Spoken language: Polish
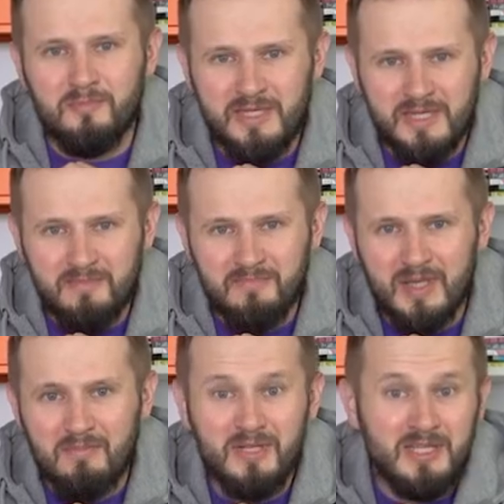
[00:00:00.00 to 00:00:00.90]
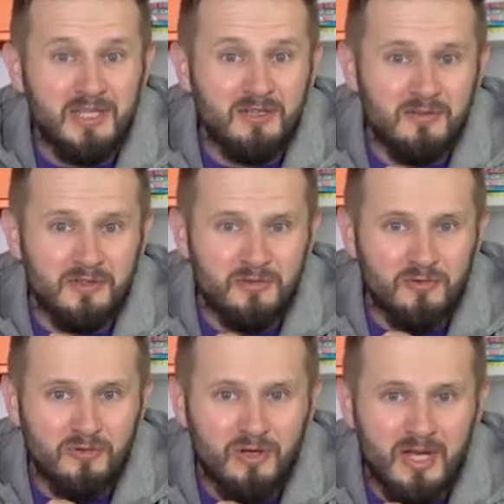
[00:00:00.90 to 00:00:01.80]
My pliki do
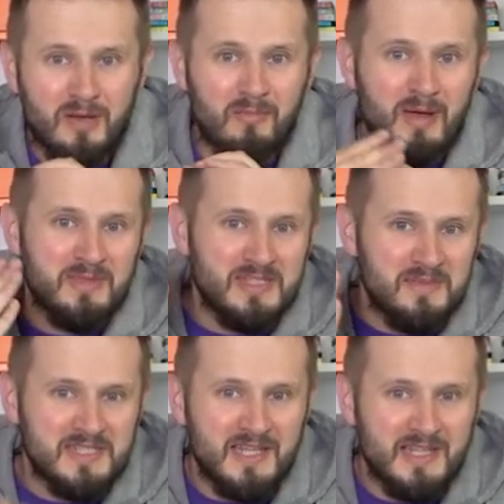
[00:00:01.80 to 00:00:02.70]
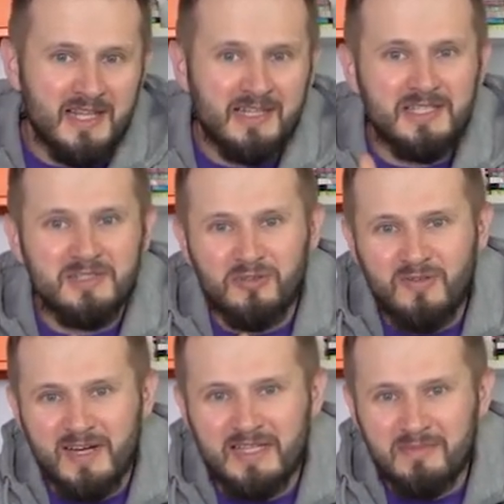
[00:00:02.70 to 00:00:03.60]
wydruku mamy zapisane na dysku
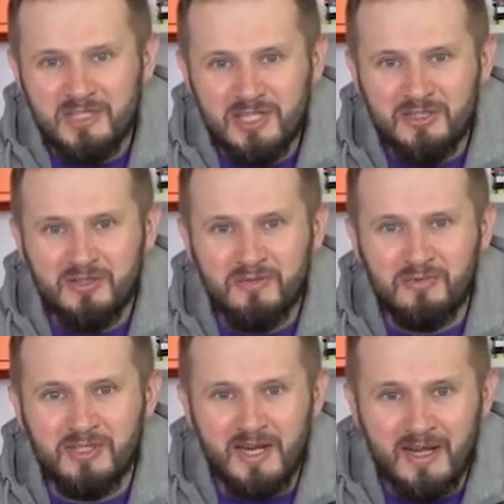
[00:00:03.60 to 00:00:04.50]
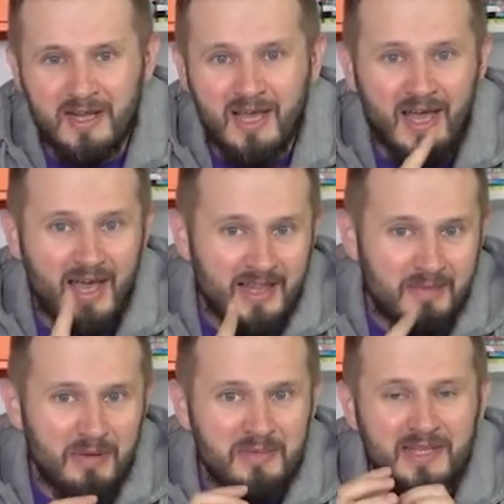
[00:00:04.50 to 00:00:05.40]
twardym naszego komputera,
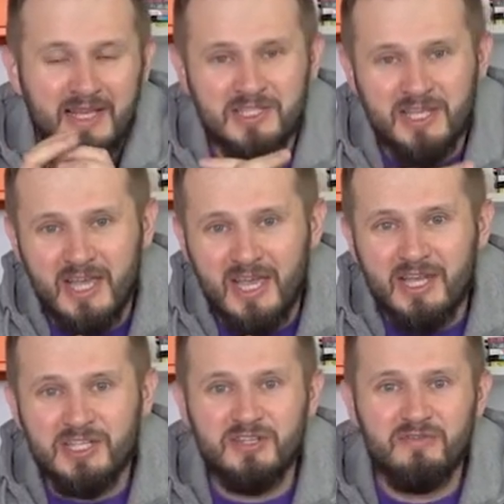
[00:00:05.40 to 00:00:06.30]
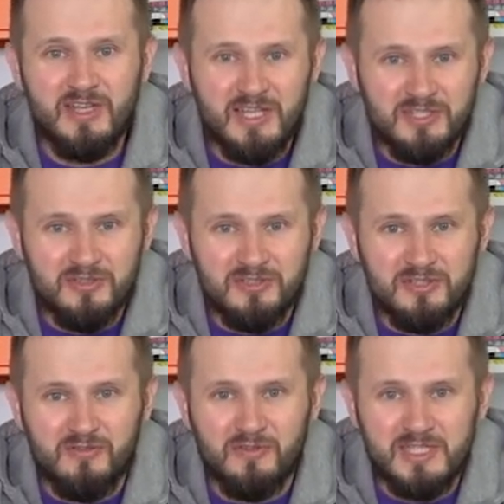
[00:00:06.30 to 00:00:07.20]
ale pamiętajcie, że
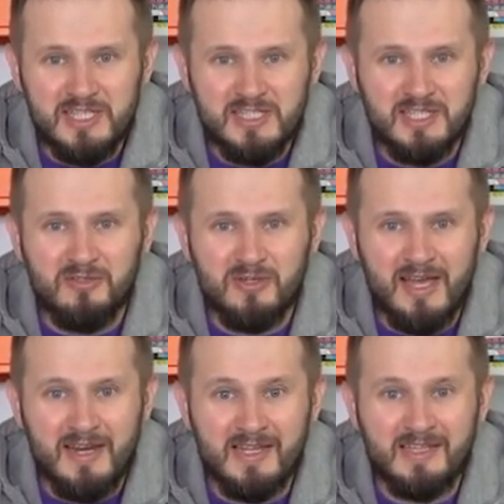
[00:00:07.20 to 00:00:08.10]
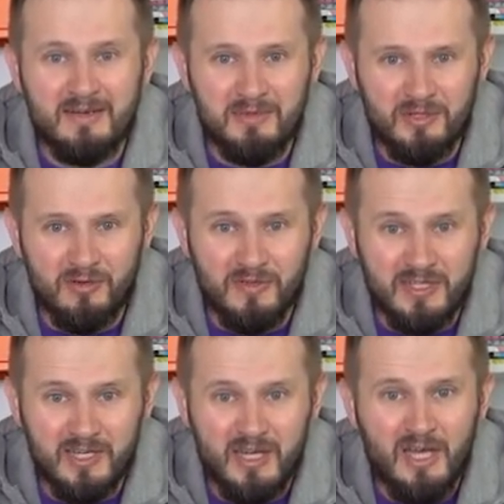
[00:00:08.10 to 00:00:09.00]
większość nowoczesnych drukarek
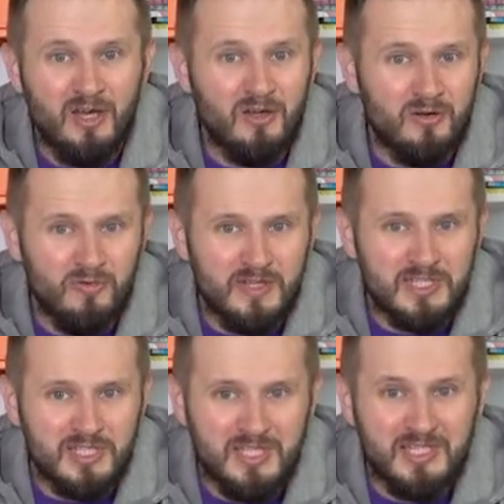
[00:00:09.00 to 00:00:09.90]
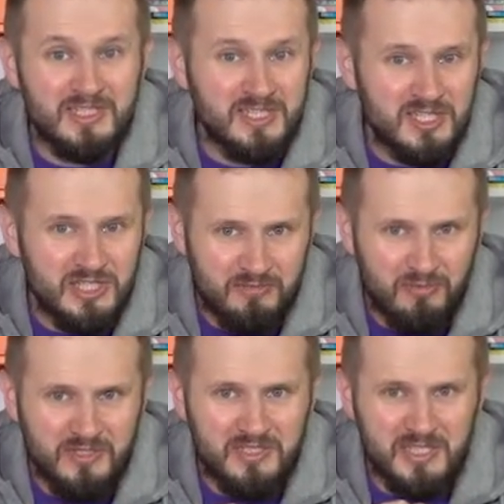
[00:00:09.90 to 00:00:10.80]
atramentowych, również tych z niższej
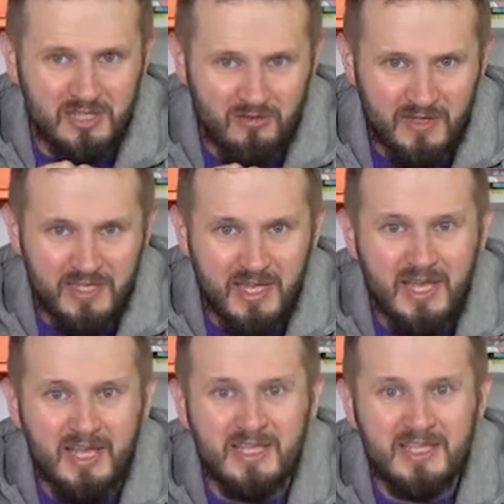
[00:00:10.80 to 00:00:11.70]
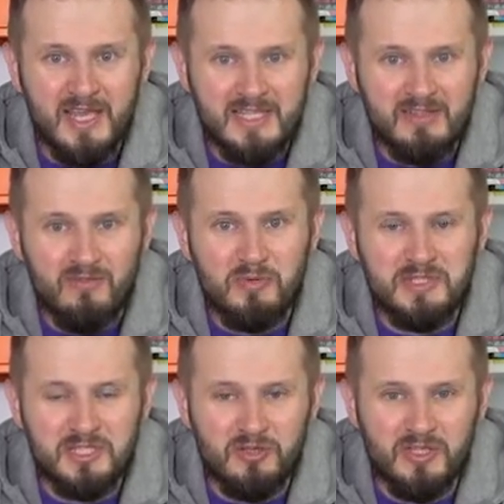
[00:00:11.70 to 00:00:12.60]
półki cenowej, jest
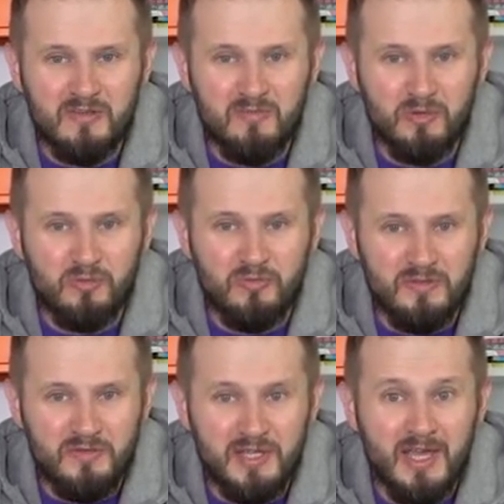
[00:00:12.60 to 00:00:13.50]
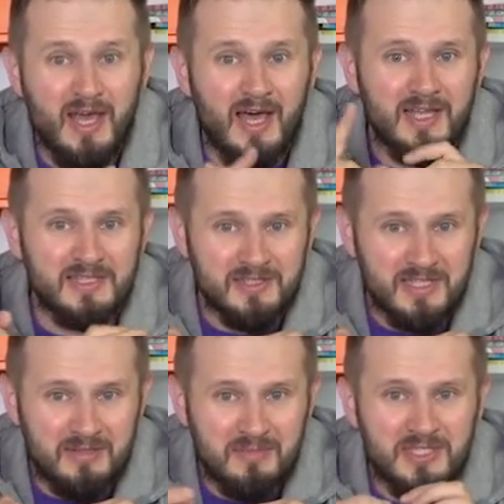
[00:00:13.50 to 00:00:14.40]
wyposażonych w moduł Wi-Fi. A co
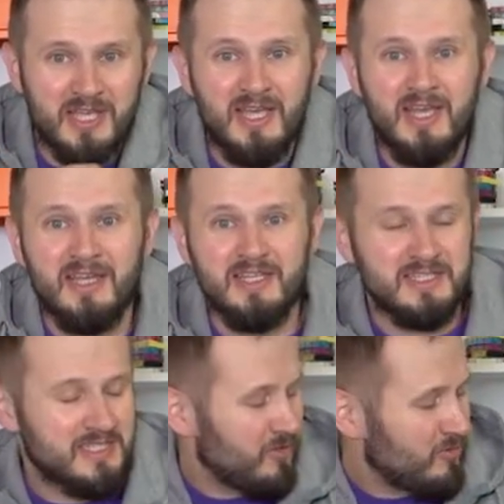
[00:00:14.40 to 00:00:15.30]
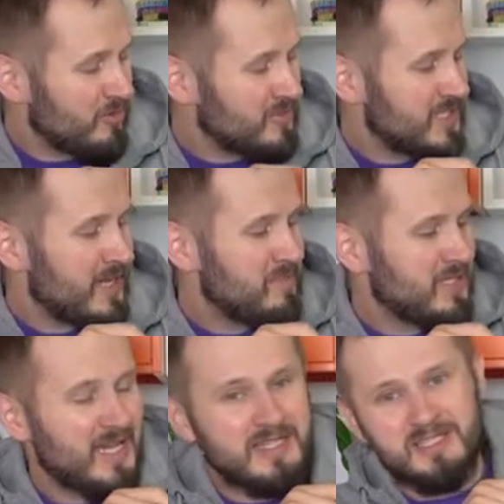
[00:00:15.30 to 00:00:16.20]
za tym idzie? Instalując
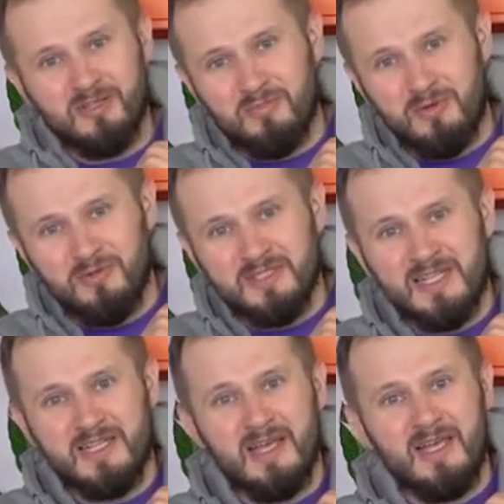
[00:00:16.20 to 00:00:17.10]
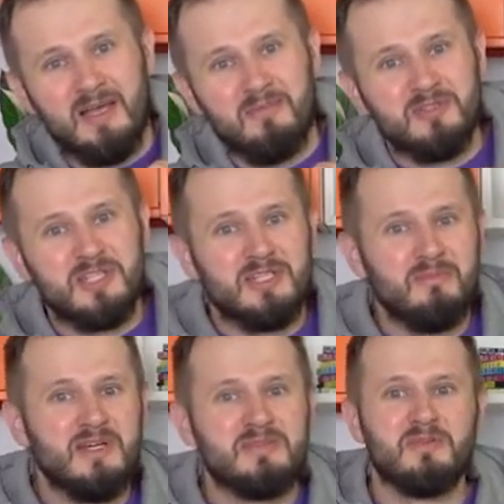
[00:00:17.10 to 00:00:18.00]
aplikację od producenta, możecie
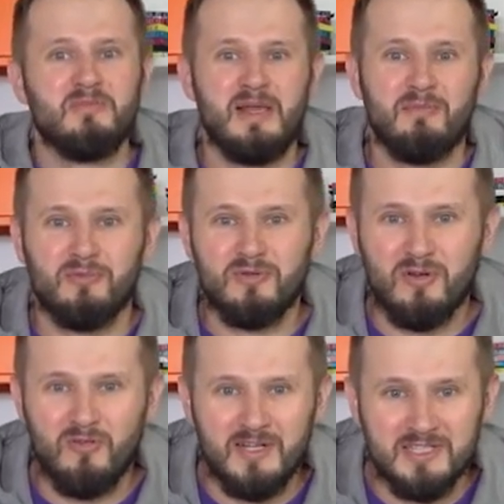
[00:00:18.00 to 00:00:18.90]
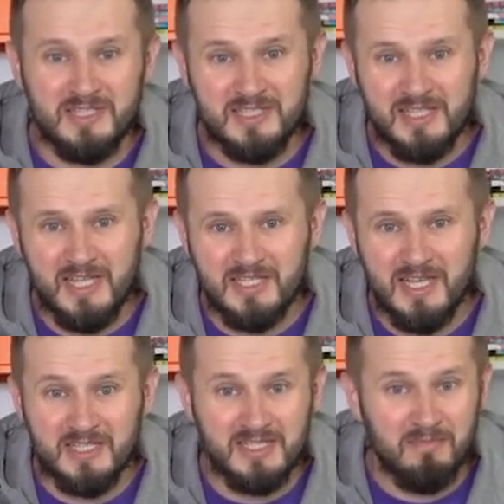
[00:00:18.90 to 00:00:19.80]
bez problemu drukować
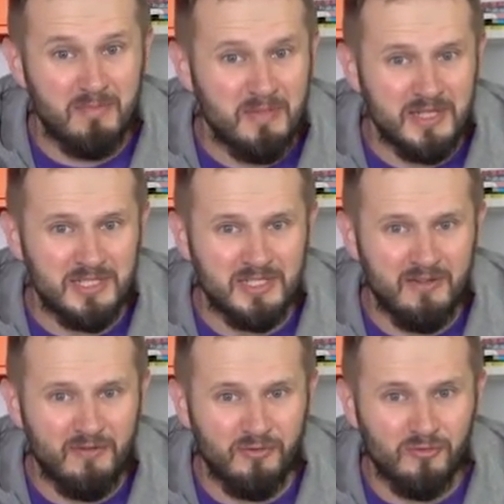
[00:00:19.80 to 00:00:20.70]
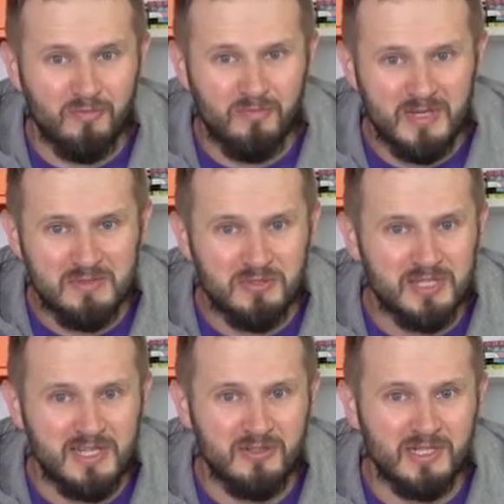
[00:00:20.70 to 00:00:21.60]
zdjęcia z pamięci telefonu,
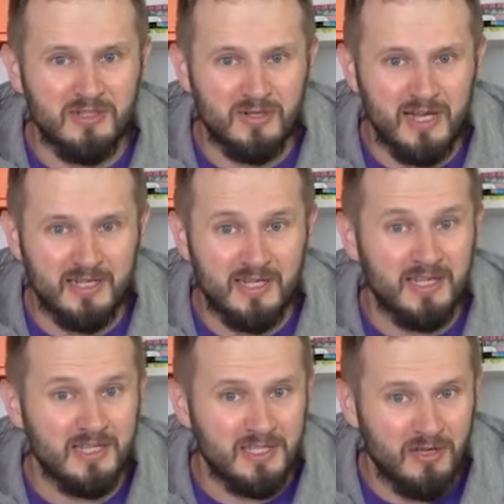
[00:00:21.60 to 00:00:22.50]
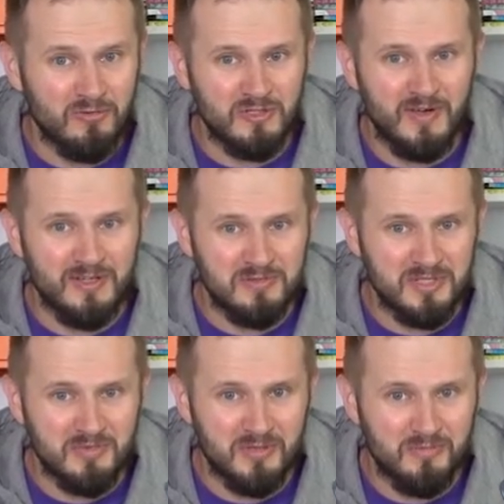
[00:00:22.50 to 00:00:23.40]
bezpośrednio na drukarkę, nie używając przy
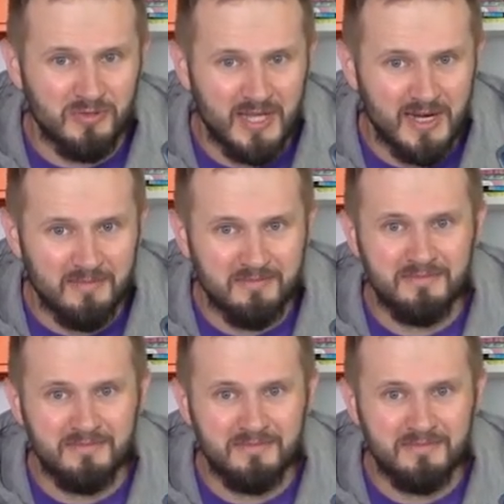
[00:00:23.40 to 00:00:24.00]
tym komputera.